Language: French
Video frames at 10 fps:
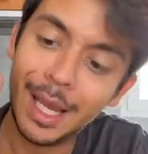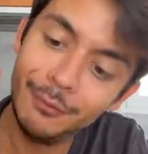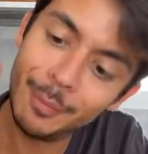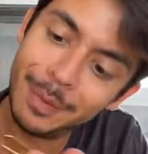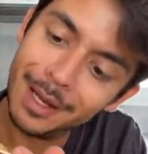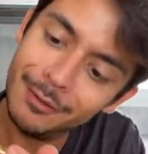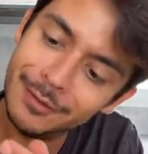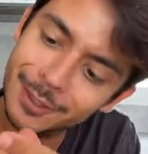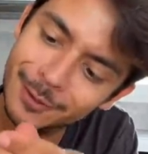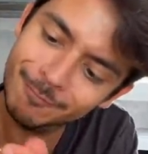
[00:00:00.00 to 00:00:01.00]
pas enlever
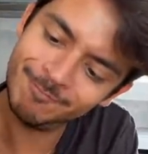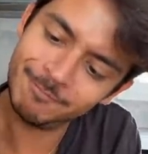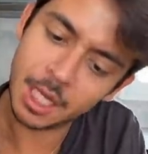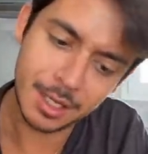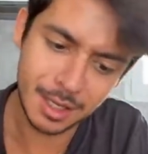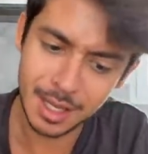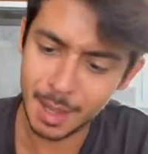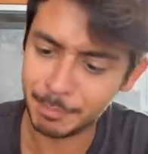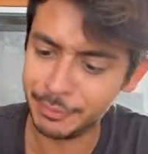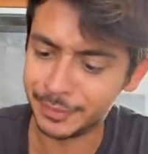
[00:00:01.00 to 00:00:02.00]
ce... Ah
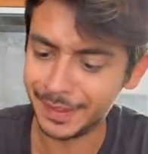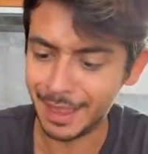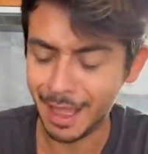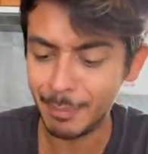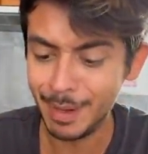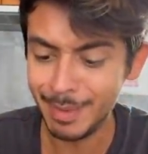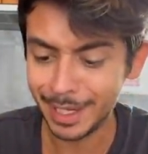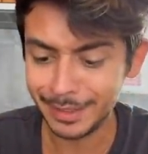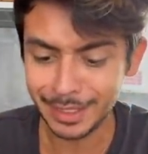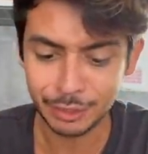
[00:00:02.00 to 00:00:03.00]
putain, appelez
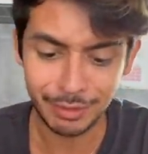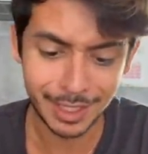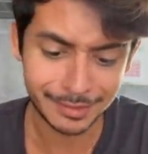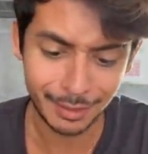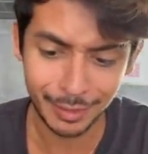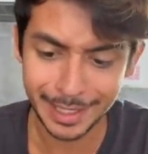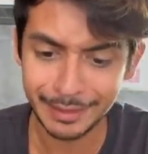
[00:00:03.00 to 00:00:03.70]
mes je lui ai cassé l'oreille.